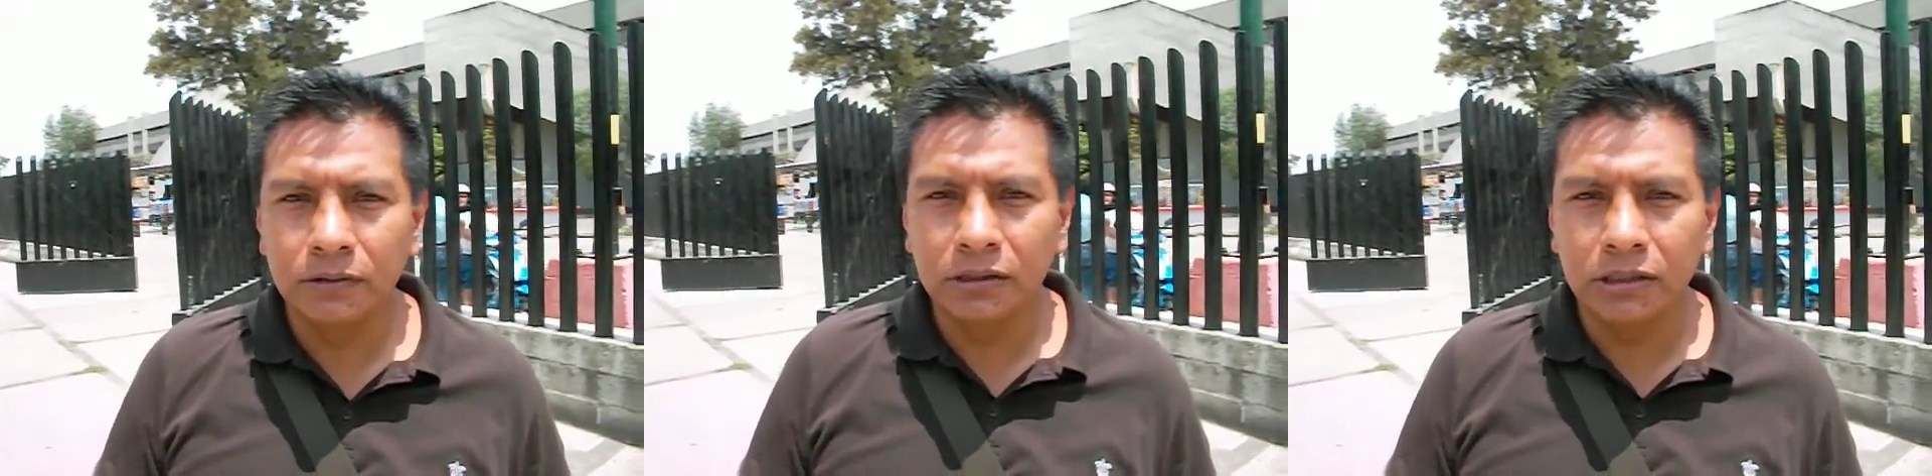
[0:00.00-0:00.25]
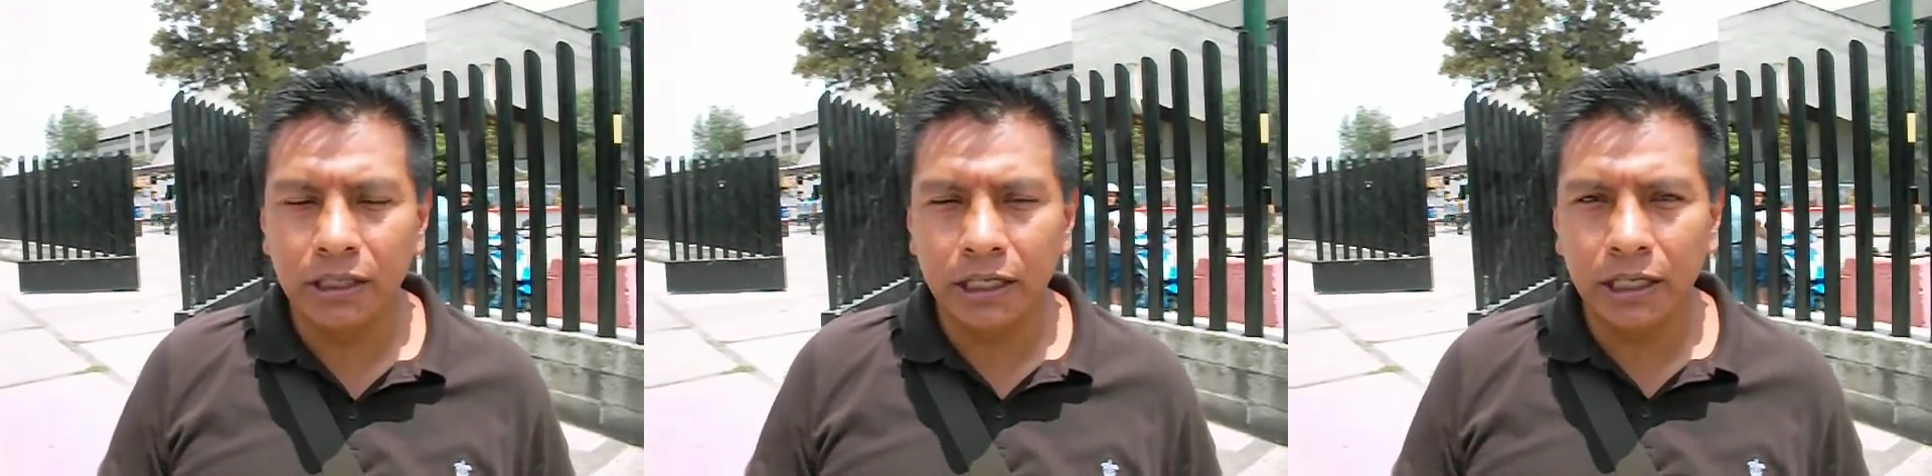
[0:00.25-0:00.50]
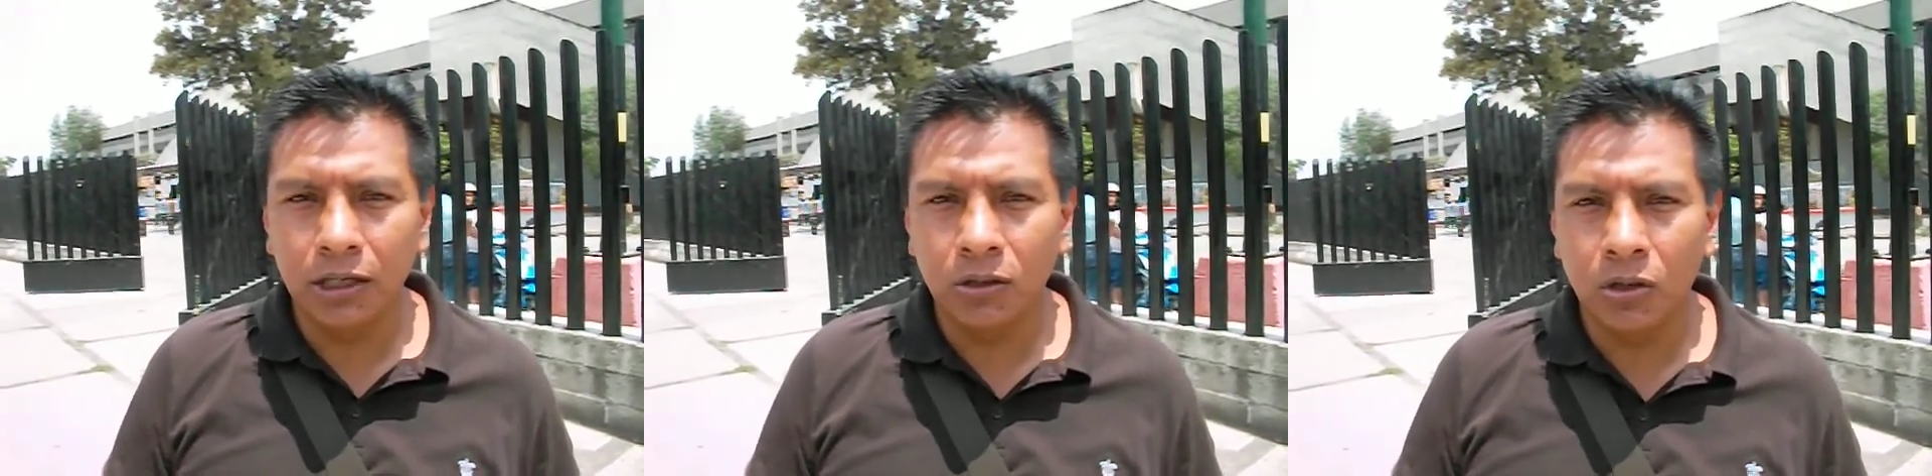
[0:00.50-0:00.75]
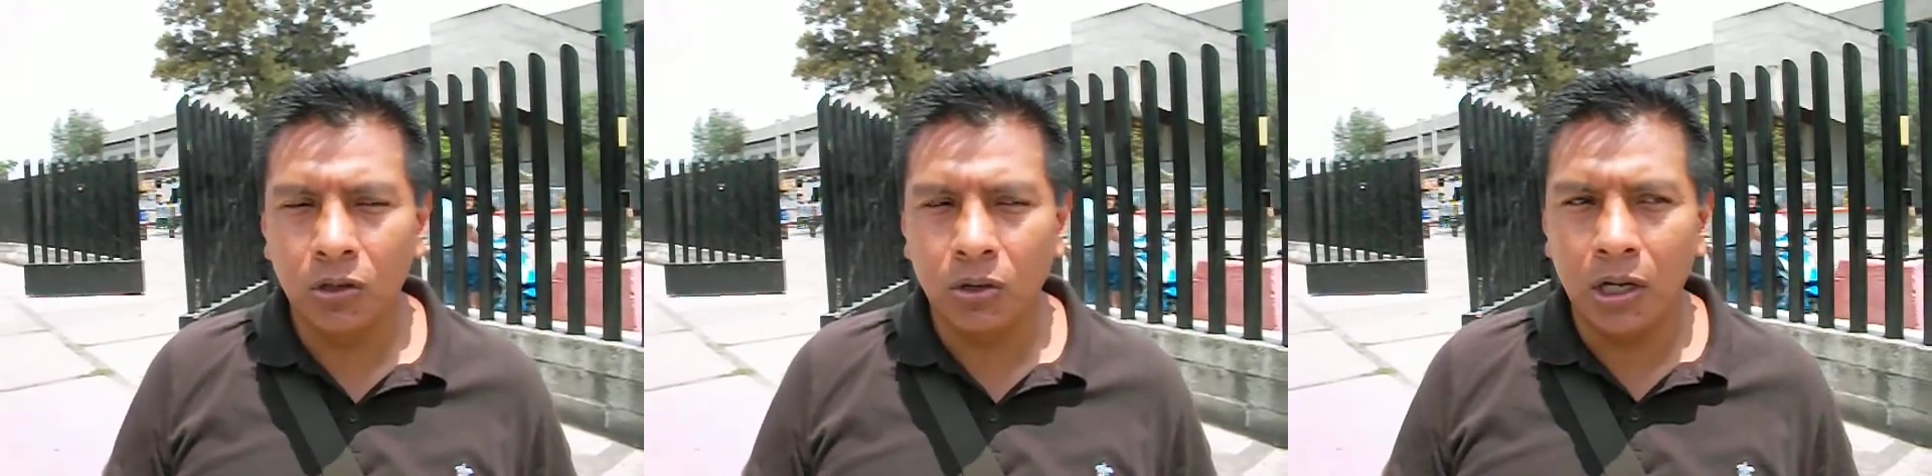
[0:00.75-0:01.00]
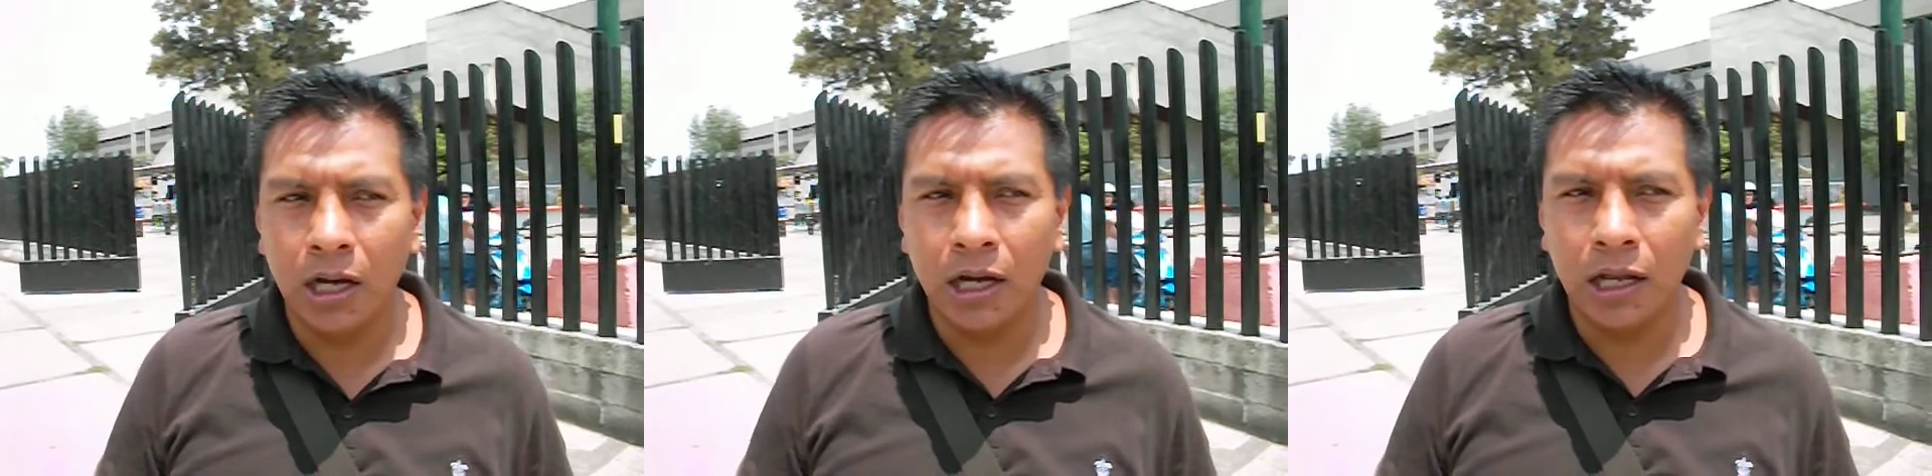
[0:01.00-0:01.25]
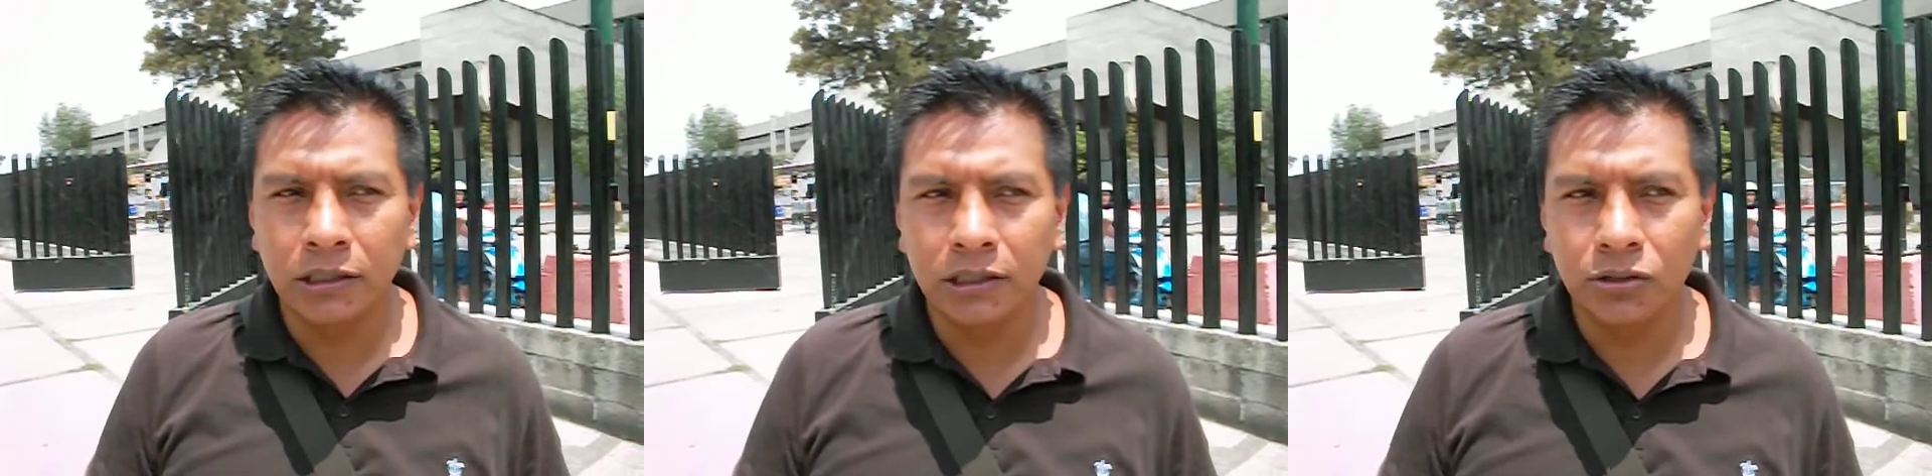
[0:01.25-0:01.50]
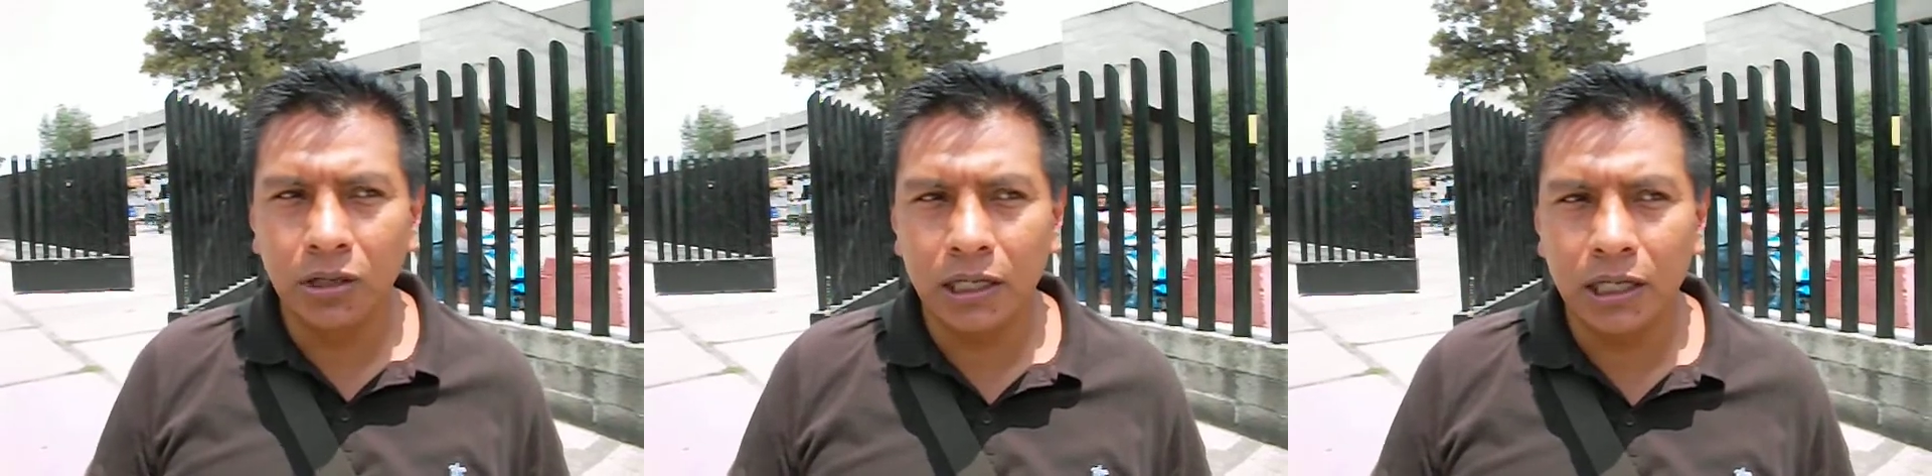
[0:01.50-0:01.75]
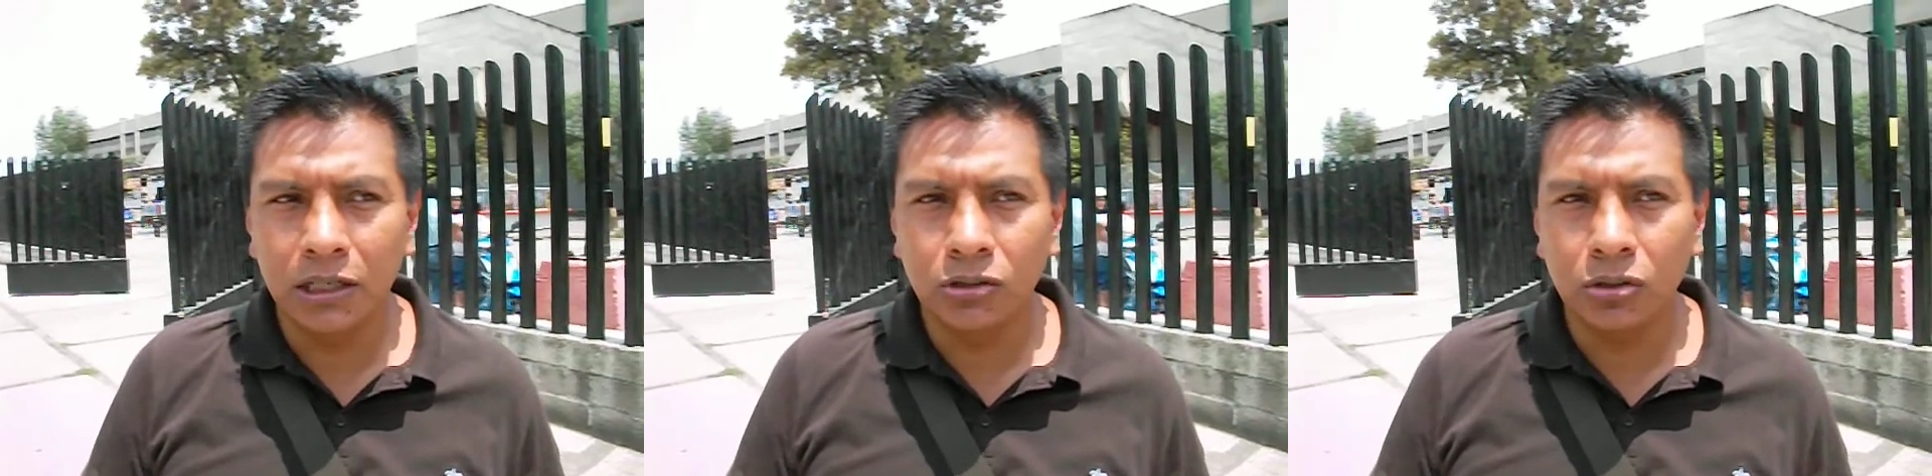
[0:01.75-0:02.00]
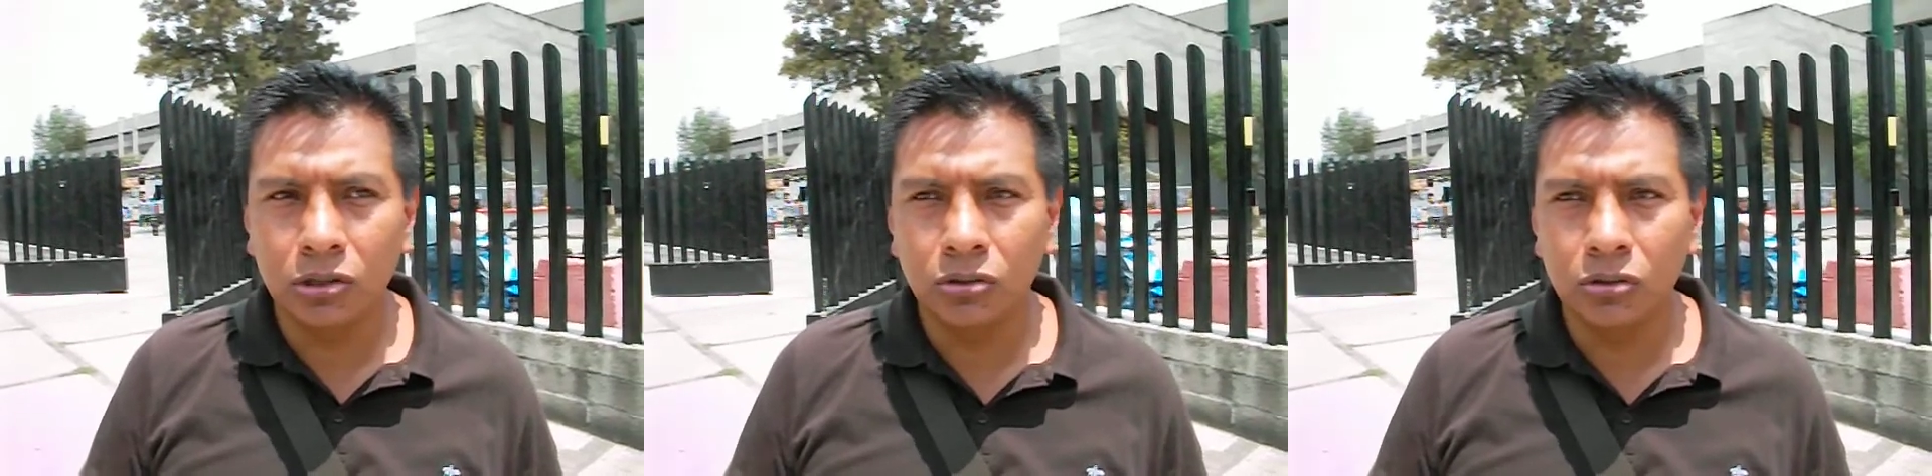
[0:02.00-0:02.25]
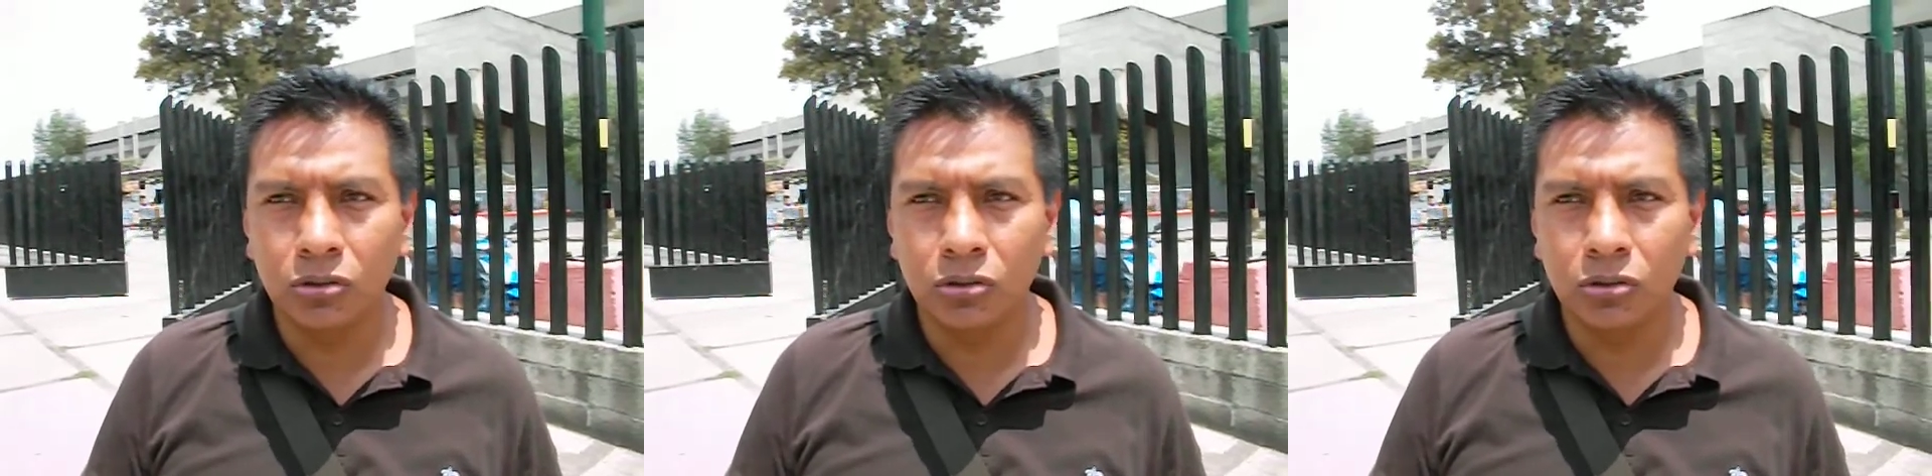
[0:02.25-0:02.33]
Sí, o, al señor Aquiles Torres nos